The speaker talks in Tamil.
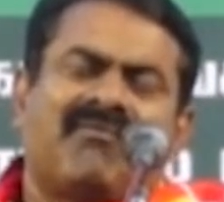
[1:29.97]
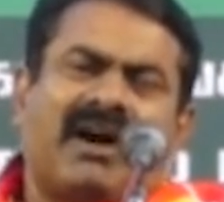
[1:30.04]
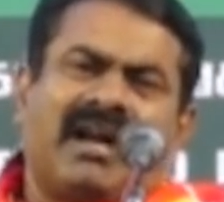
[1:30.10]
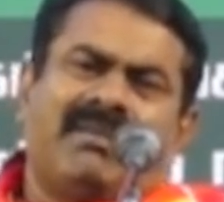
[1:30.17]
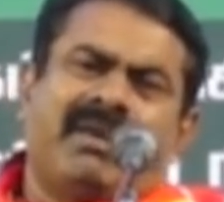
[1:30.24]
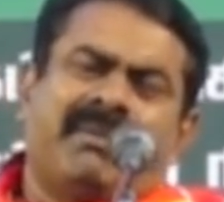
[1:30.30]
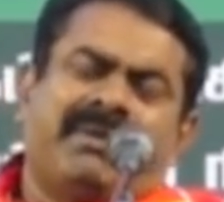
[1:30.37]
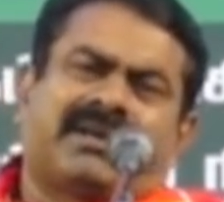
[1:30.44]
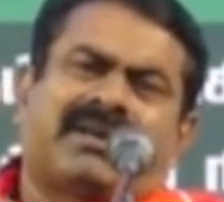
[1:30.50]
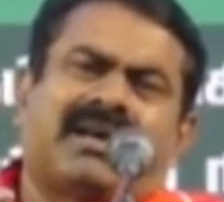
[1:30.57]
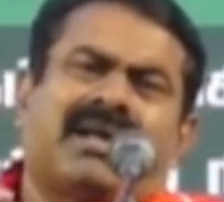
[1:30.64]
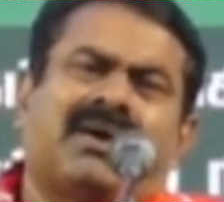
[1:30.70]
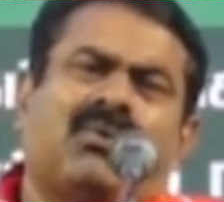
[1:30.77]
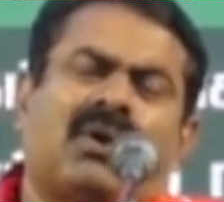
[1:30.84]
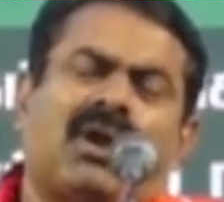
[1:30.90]

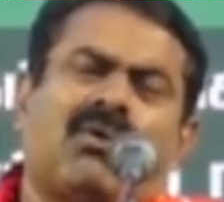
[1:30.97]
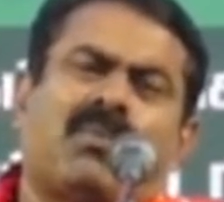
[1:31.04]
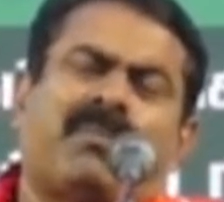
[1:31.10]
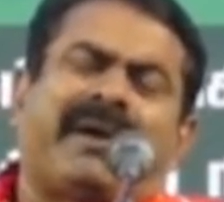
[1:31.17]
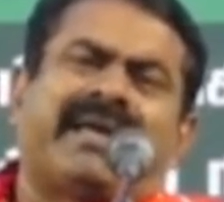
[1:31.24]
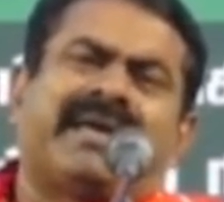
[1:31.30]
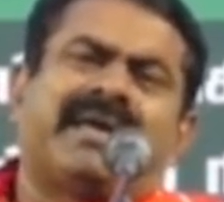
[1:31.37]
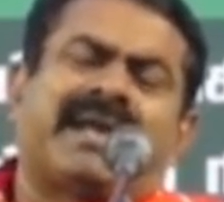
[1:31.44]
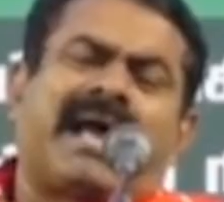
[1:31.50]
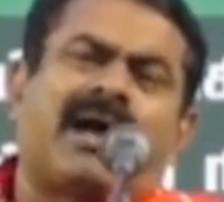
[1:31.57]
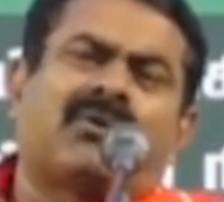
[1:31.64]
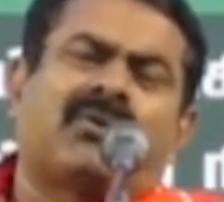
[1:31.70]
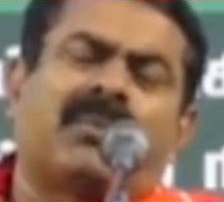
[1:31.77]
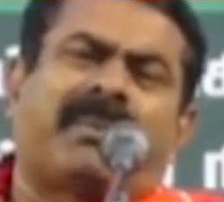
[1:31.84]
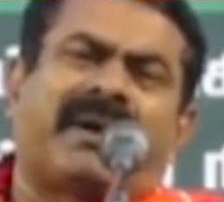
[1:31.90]
படையை உளவுப்படையை
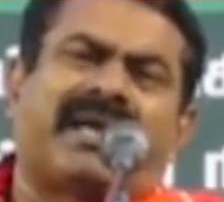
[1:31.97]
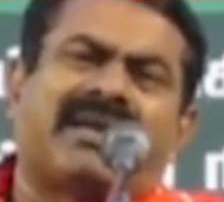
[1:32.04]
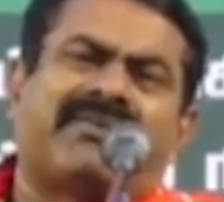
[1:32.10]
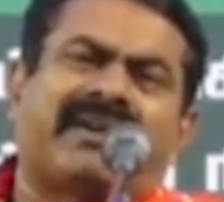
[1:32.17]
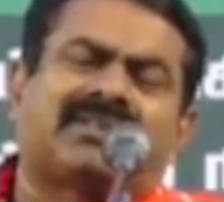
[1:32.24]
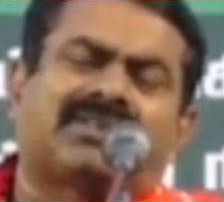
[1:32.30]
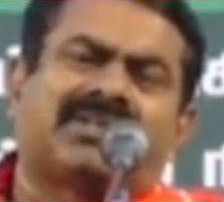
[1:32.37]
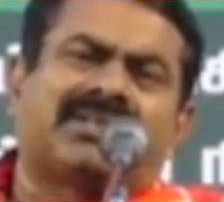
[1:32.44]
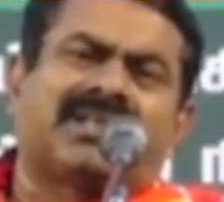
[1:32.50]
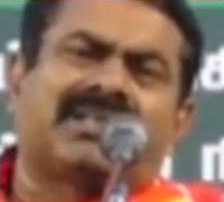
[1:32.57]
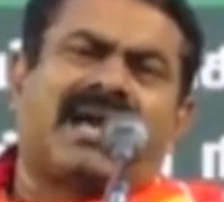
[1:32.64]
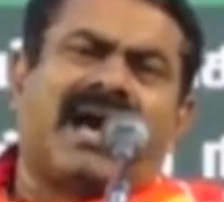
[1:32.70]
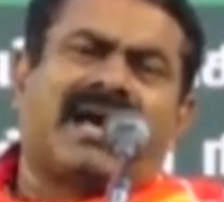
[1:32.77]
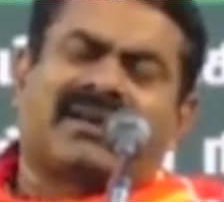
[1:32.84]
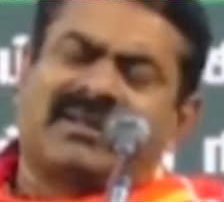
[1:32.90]
இராணுவப்படையை
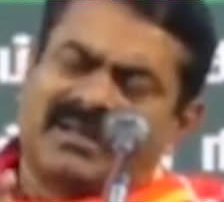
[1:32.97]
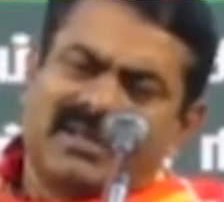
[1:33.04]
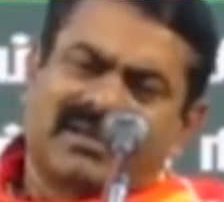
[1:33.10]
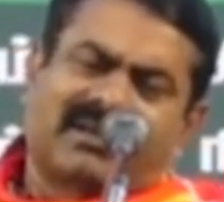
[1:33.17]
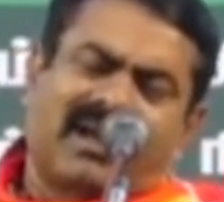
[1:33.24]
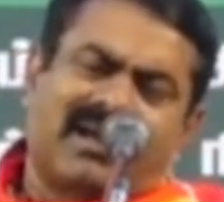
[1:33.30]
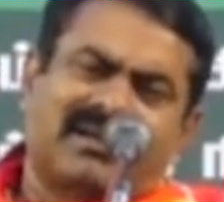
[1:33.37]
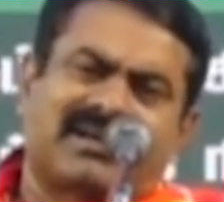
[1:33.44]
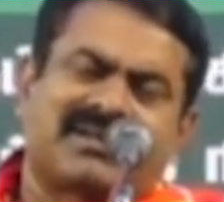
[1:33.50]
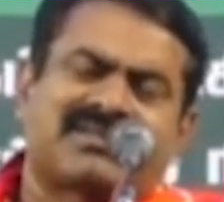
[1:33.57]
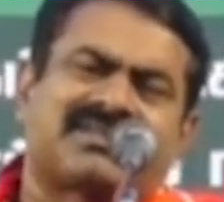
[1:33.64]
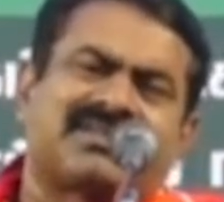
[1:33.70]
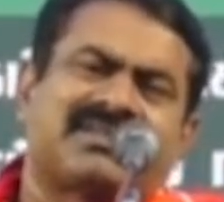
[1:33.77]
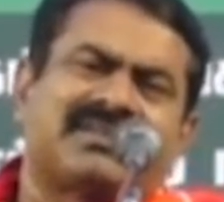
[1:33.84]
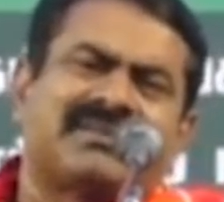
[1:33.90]
வைத்திருந்தது யார்
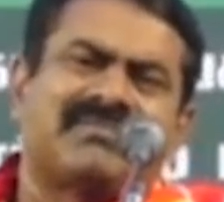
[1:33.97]
காங்கிரஸ்